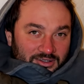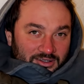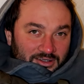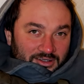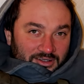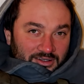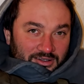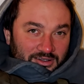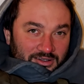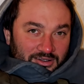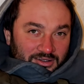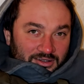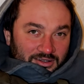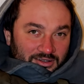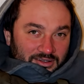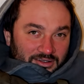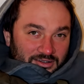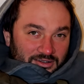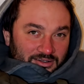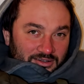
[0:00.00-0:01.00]
Das ist,
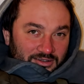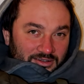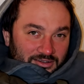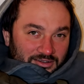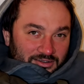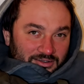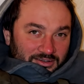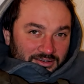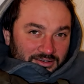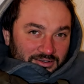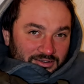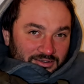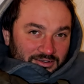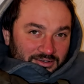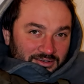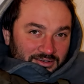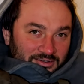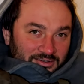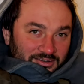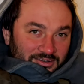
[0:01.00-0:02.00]
das ist sehr wohl
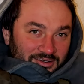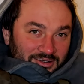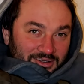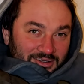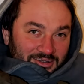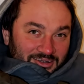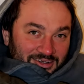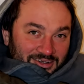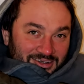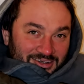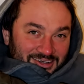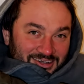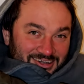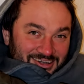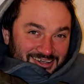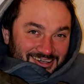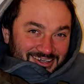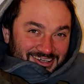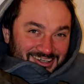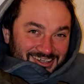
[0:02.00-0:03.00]
gesund. Da muss noch
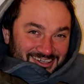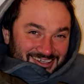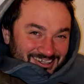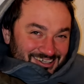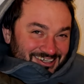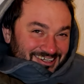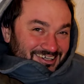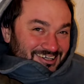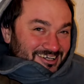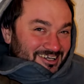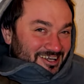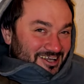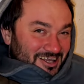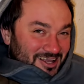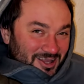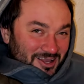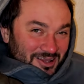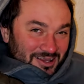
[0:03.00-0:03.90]
mehr davon kommen.